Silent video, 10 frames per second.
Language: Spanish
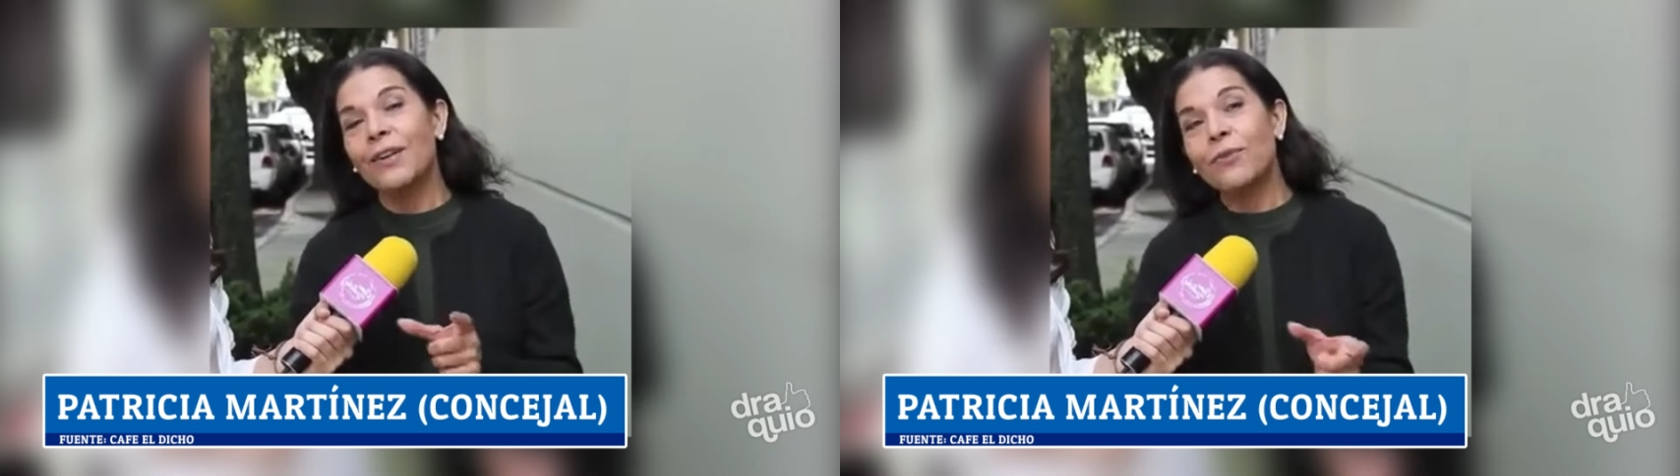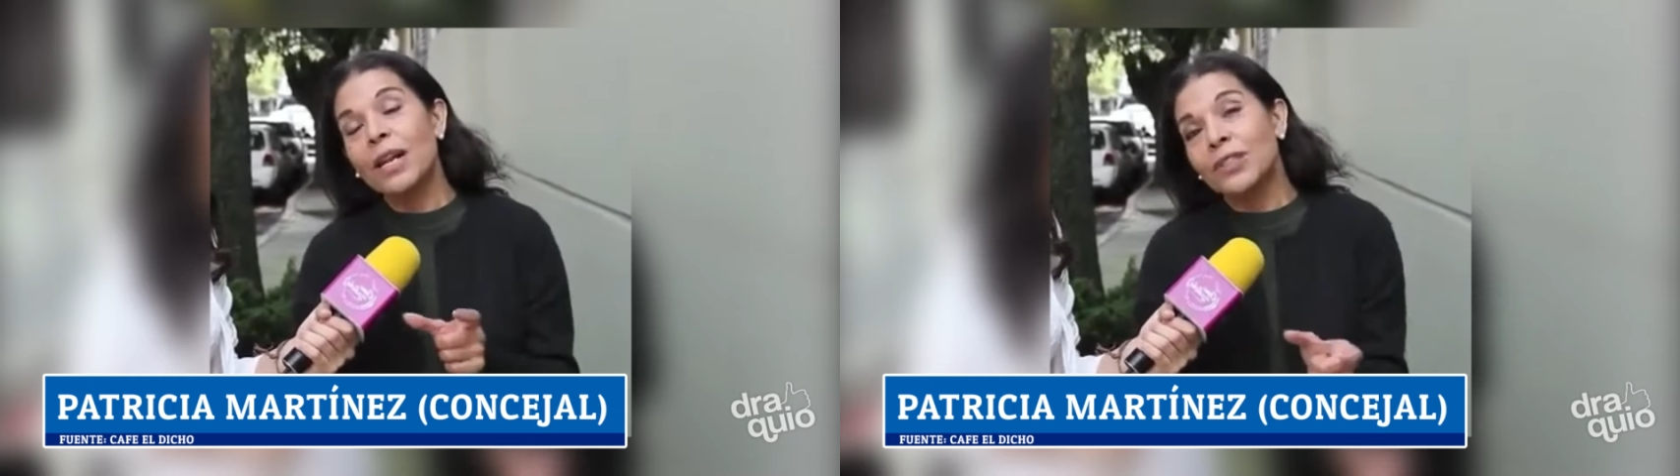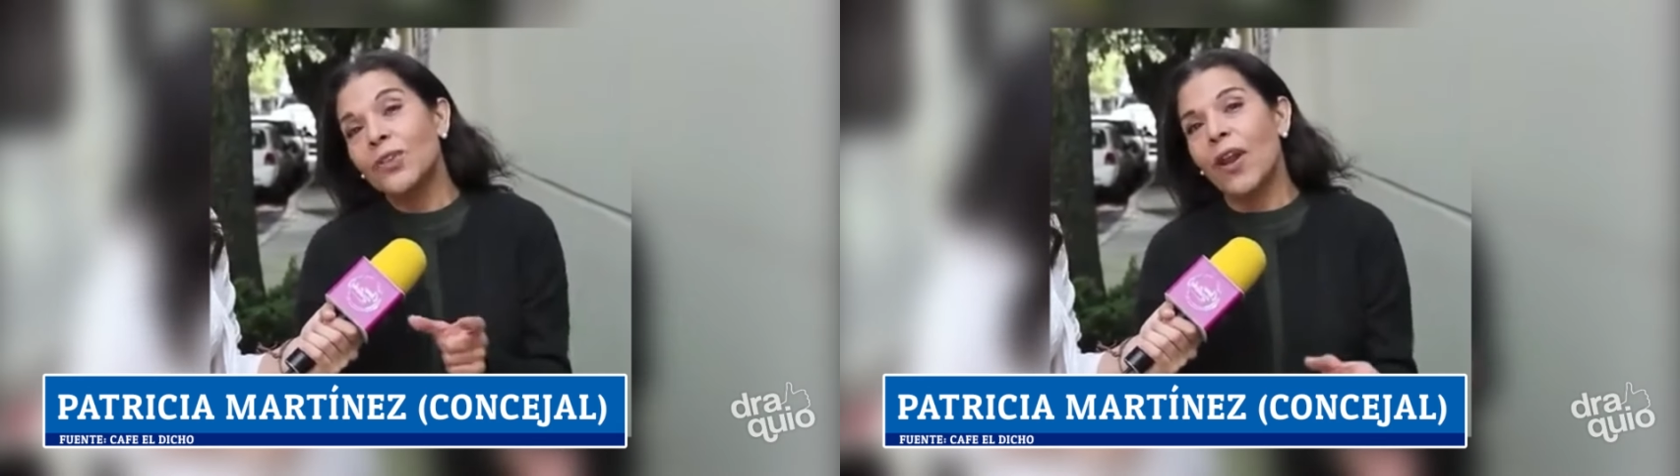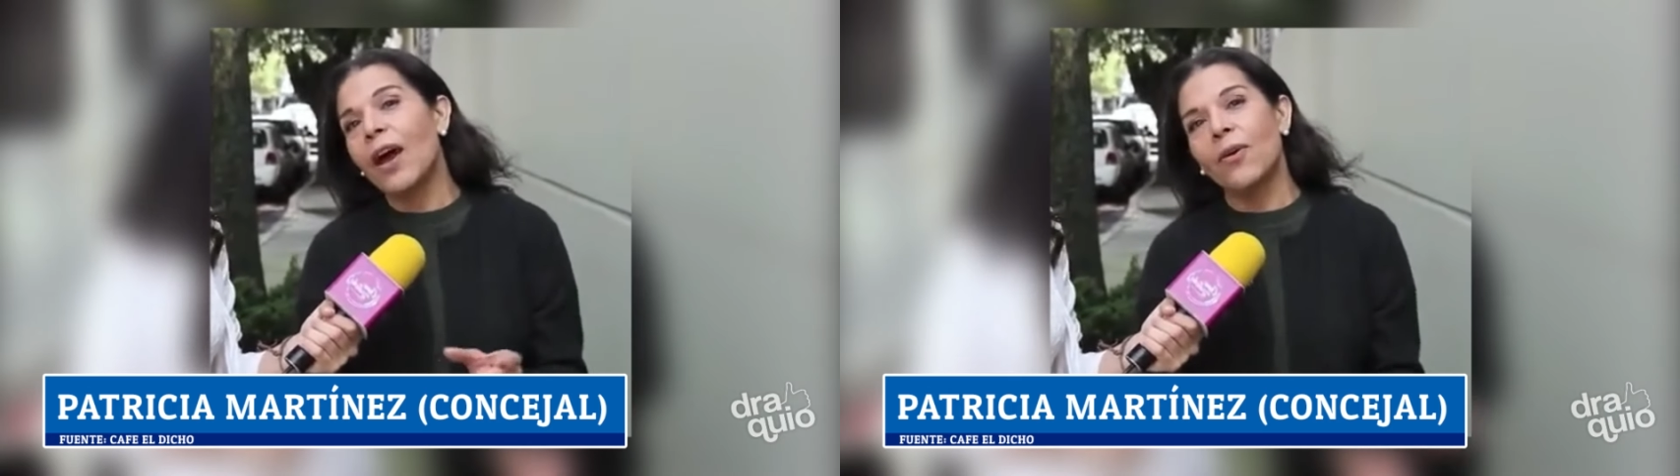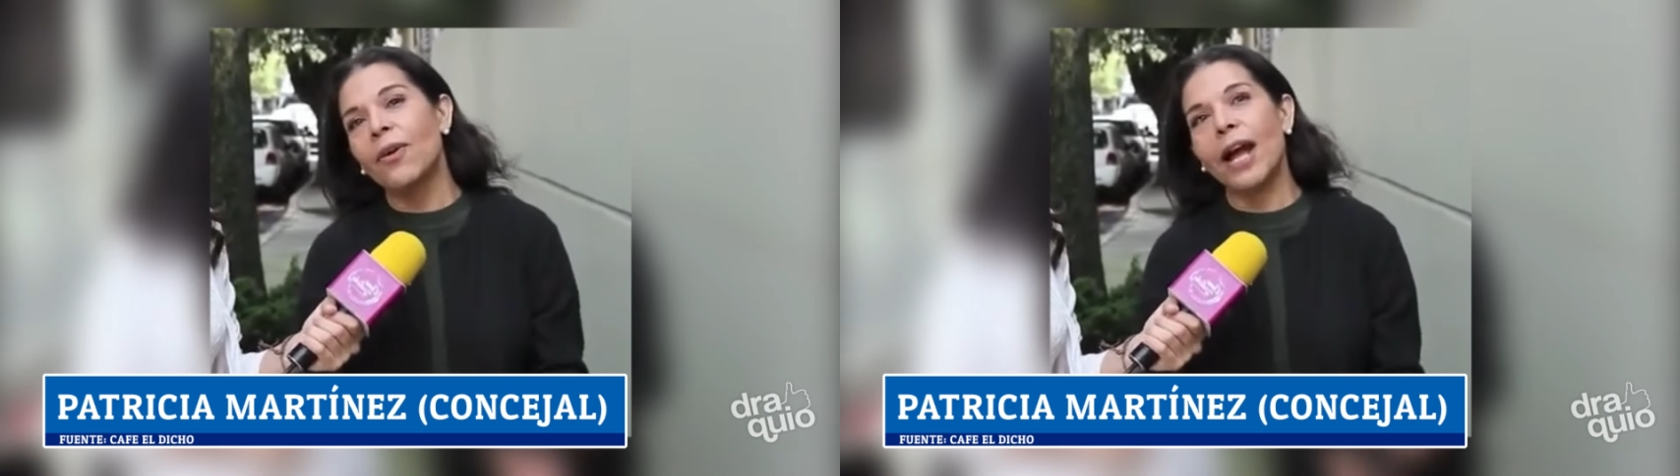en una
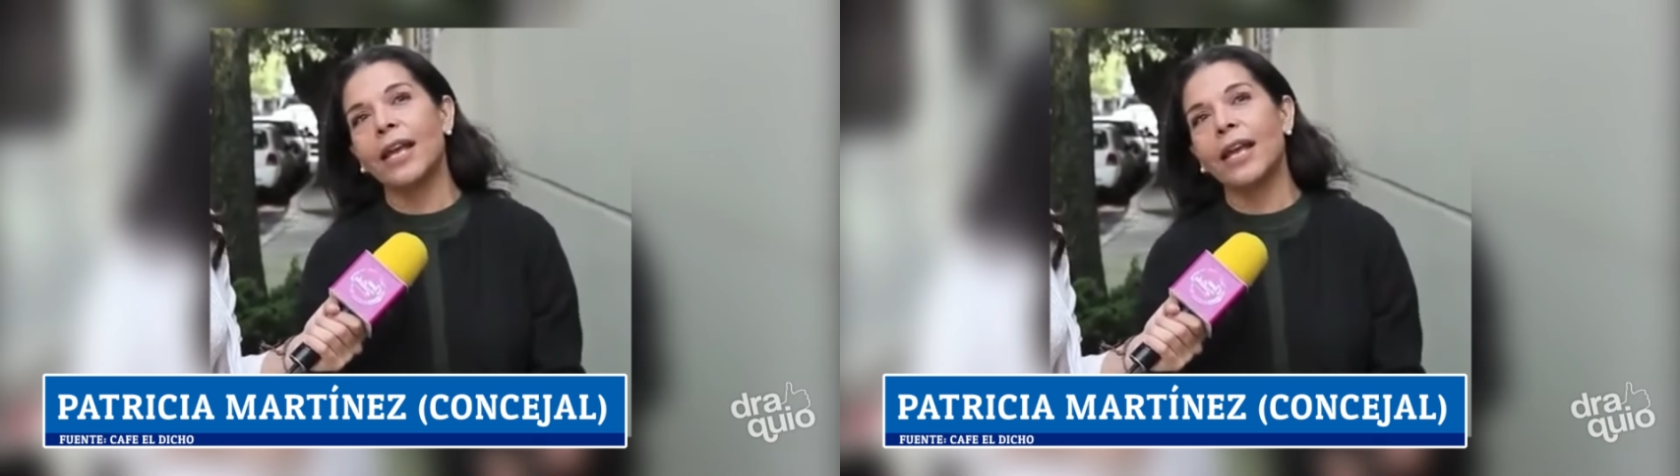sola hora,